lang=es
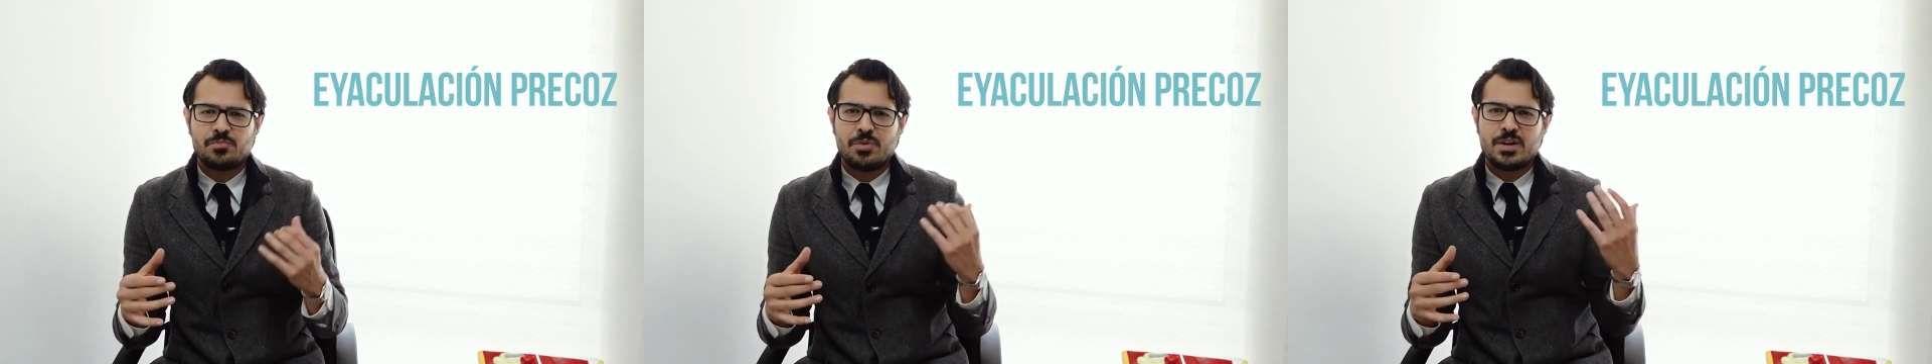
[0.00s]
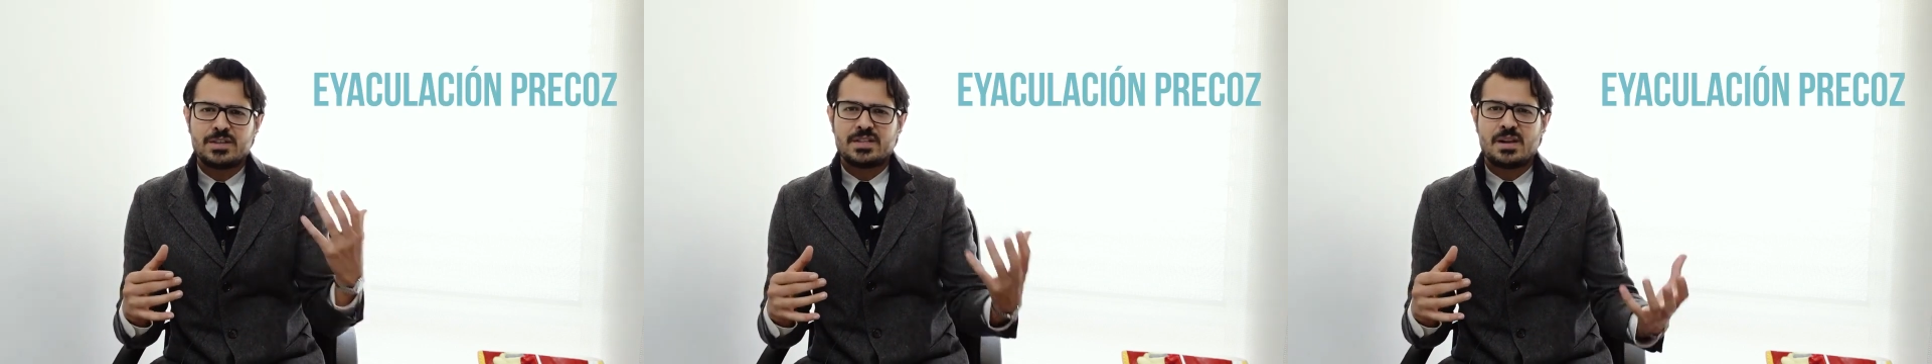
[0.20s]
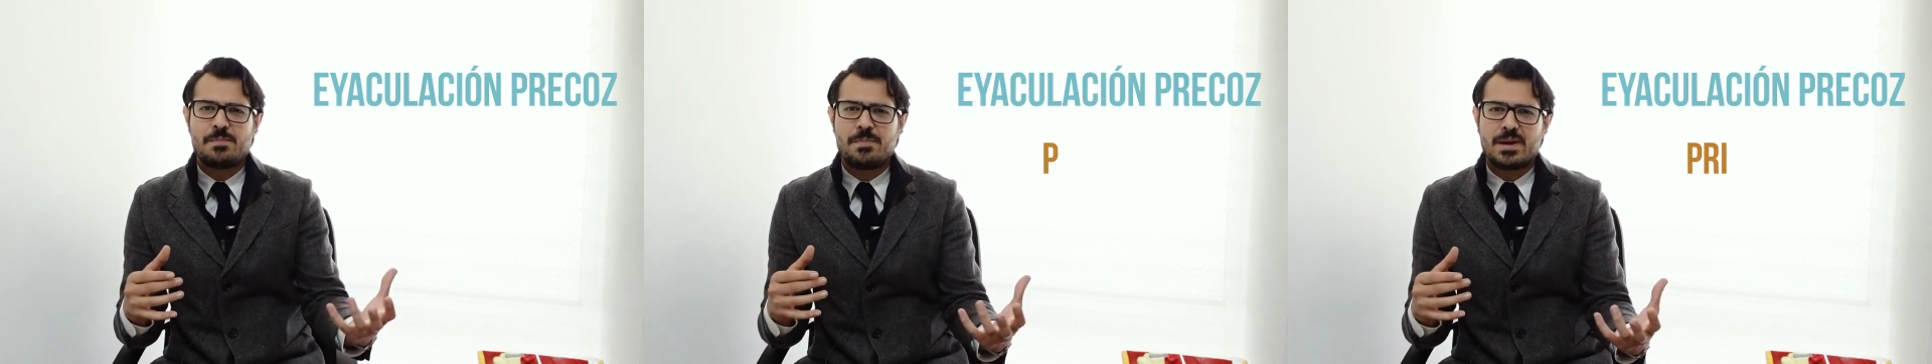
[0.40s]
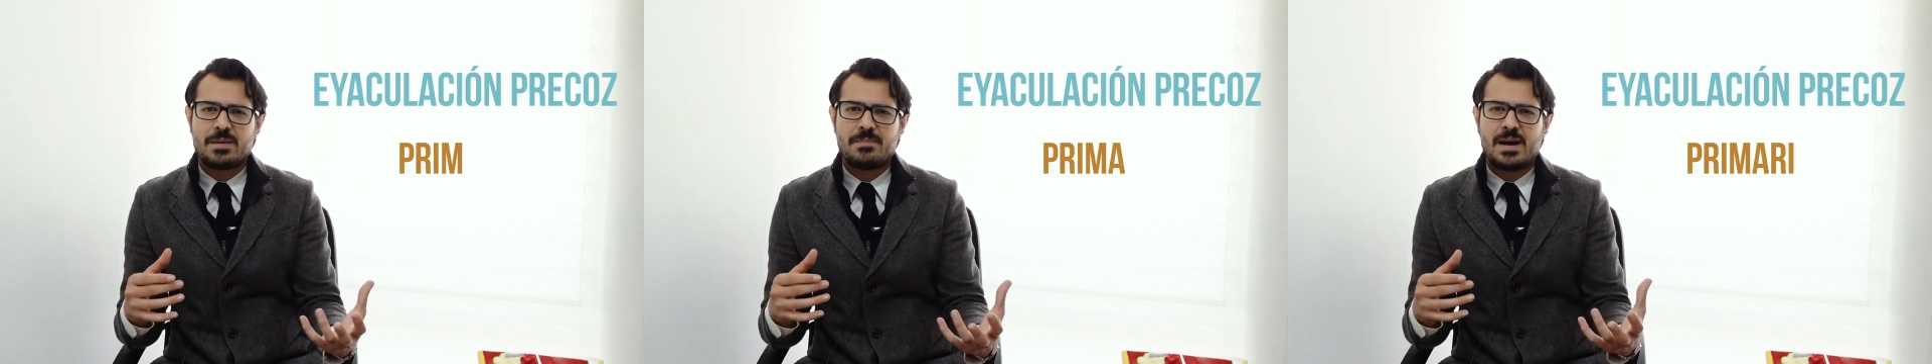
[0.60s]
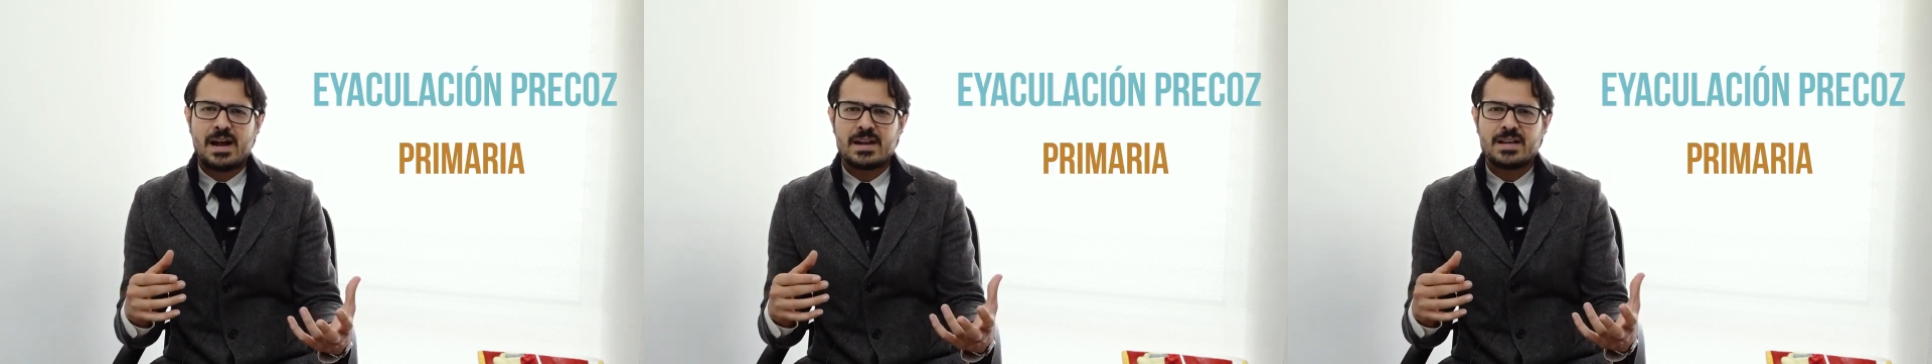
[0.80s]
puede ser
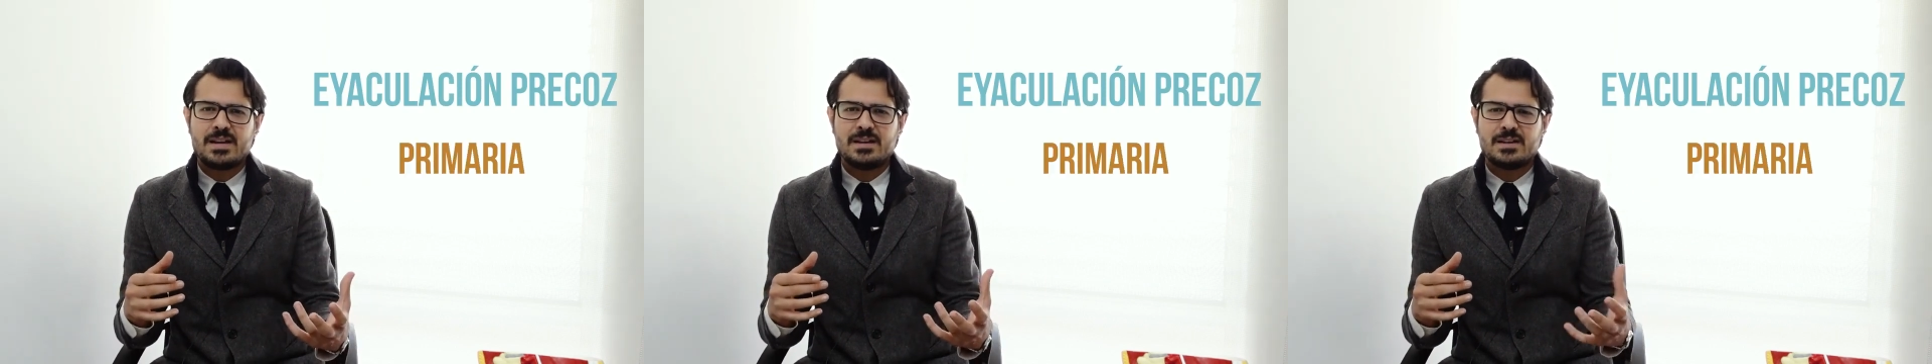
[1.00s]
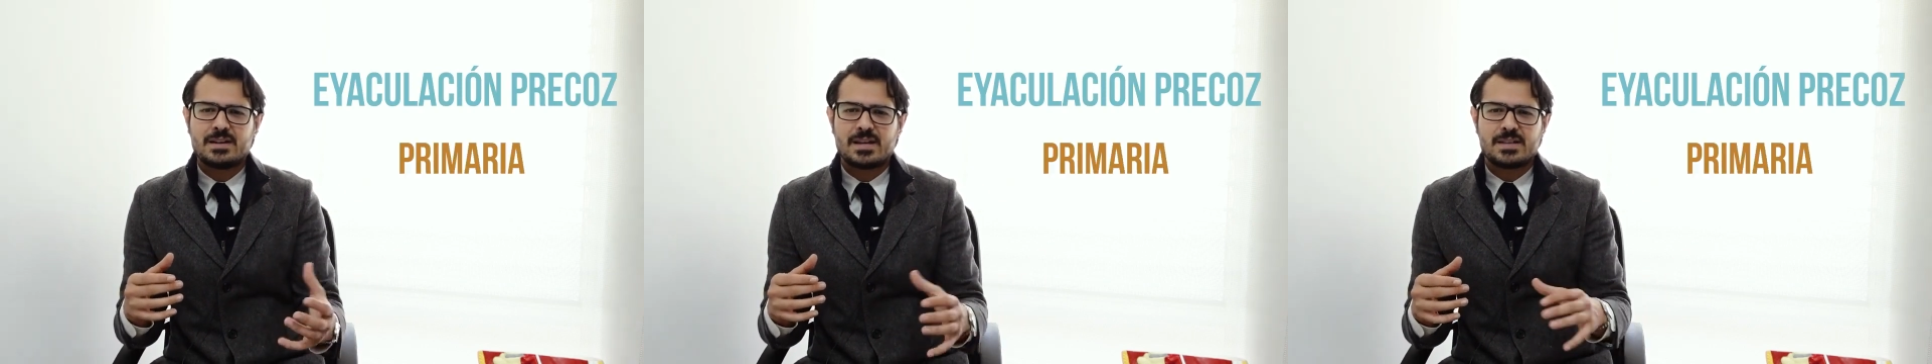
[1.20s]
primaria,